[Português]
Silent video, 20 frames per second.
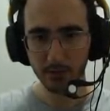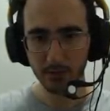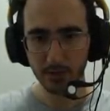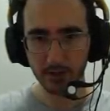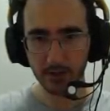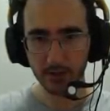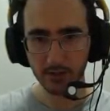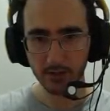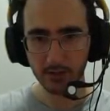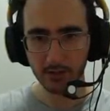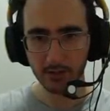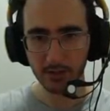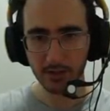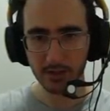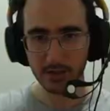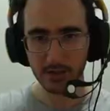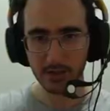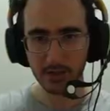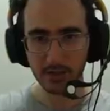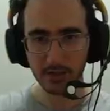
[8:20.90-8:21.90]
só vamos
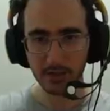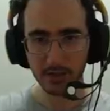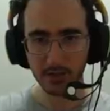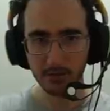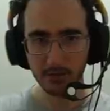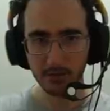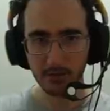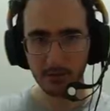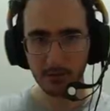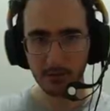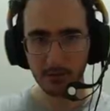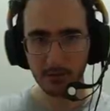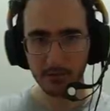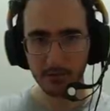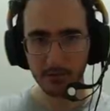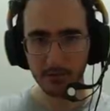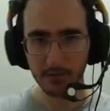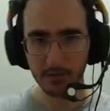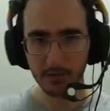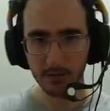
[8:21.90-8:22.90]
acendê-lo.
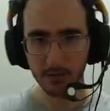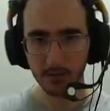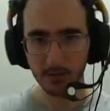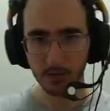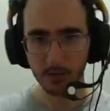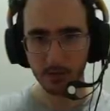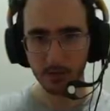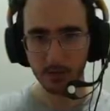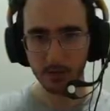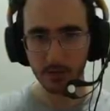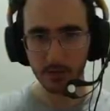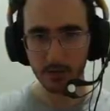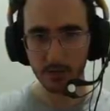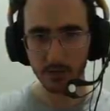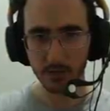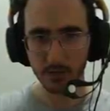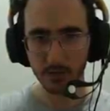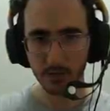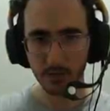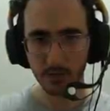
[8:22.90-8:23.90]
Do contrário,
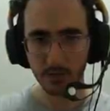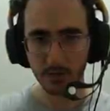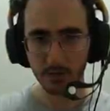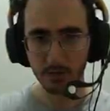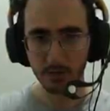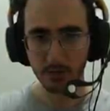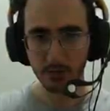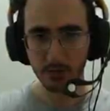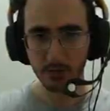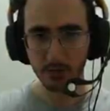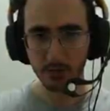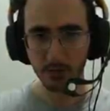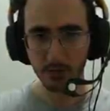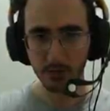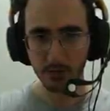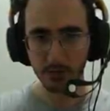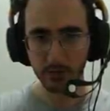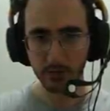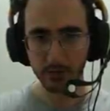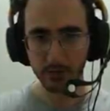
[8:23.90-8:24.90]
inimigos vão voltar
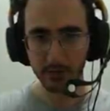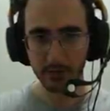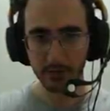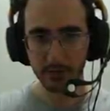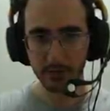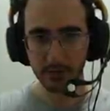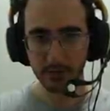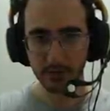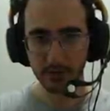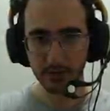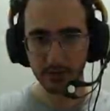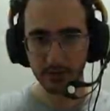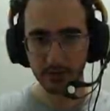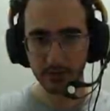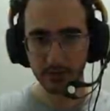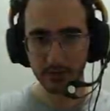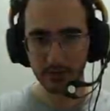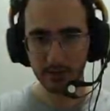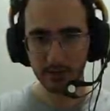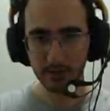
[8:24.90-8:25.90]
à vida.
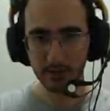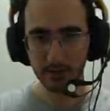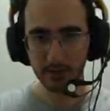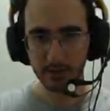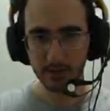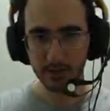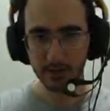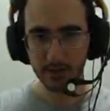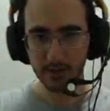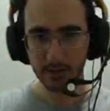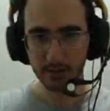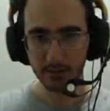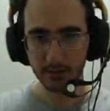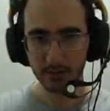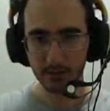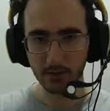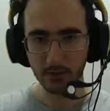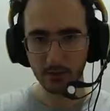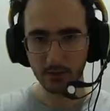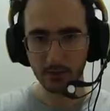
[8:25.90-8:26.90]
Teremos que
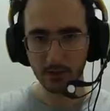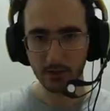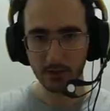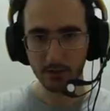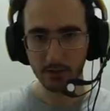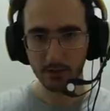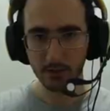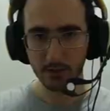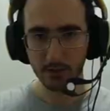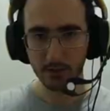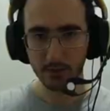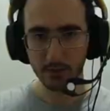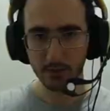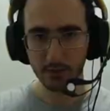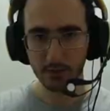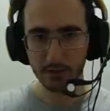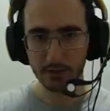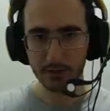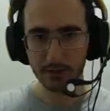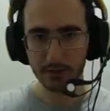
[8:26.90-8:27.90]
lutar por todas
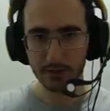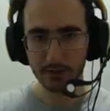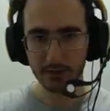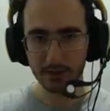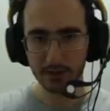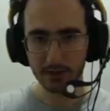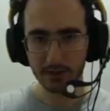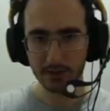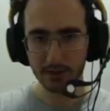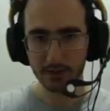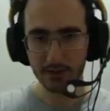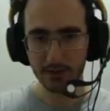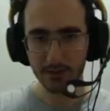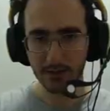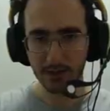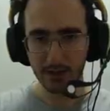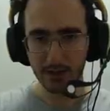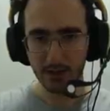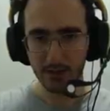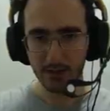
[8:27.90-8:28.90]
essas áreas.
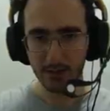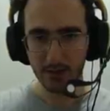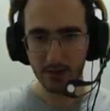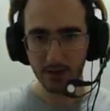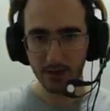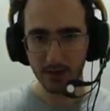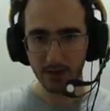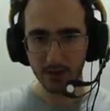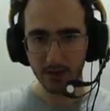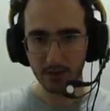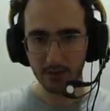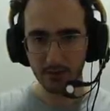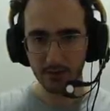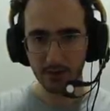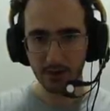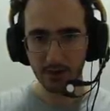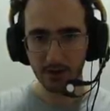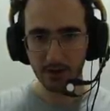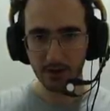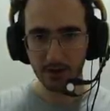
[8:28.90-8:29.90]
Vale, é,
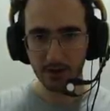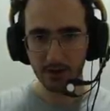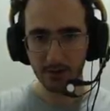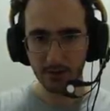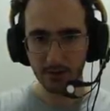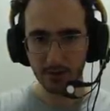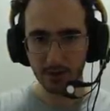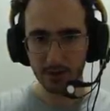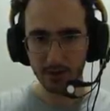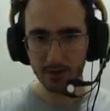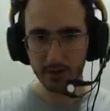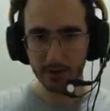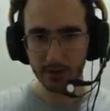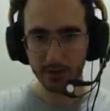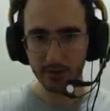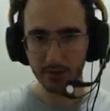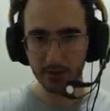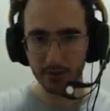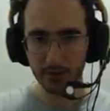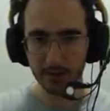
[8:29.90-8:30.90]
vale a pena
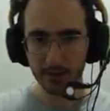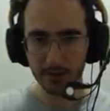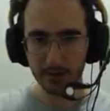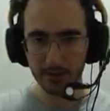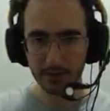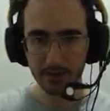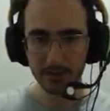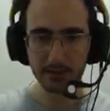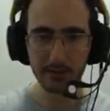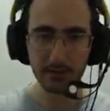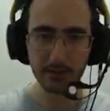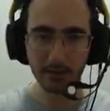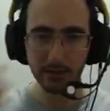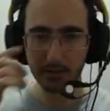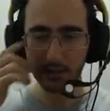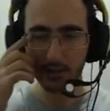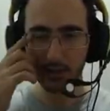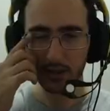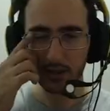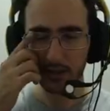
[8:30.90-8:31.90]
observar que as tartarugas
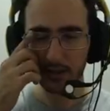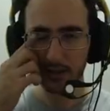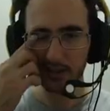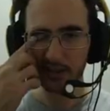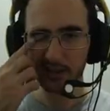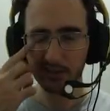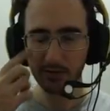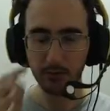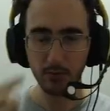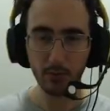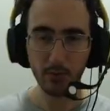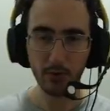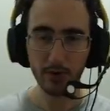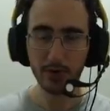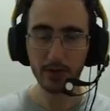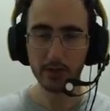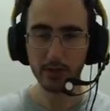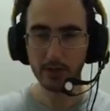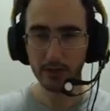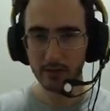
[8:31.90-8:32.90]
elas têm um
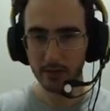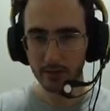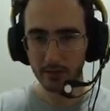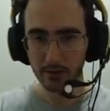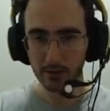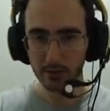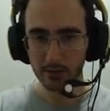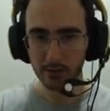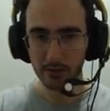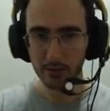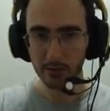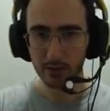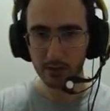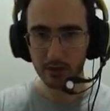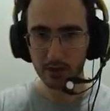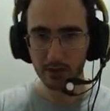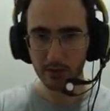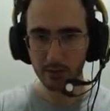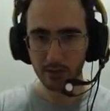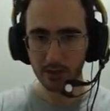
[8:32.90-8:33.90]
porrete. O
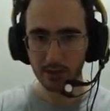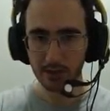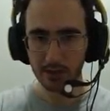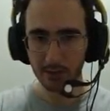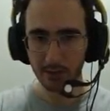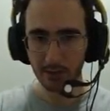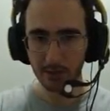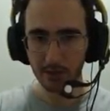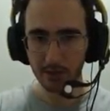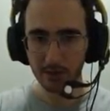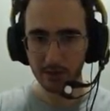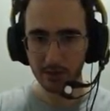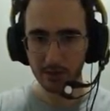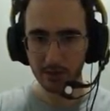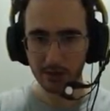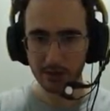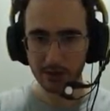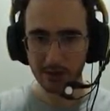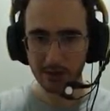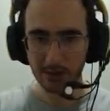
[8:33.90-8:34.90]
dano é tamanho que elas
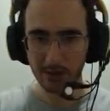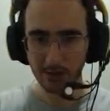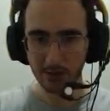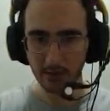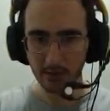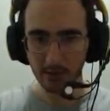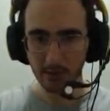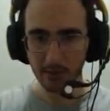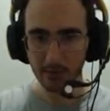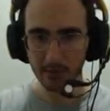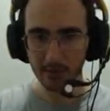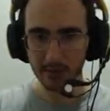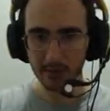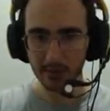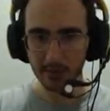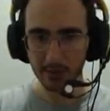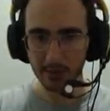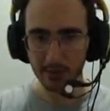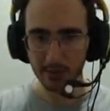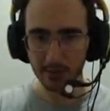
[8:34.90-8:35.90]
derrubam estas
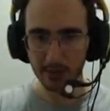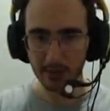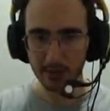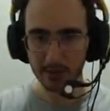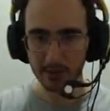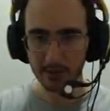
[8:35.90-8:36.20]
paredes.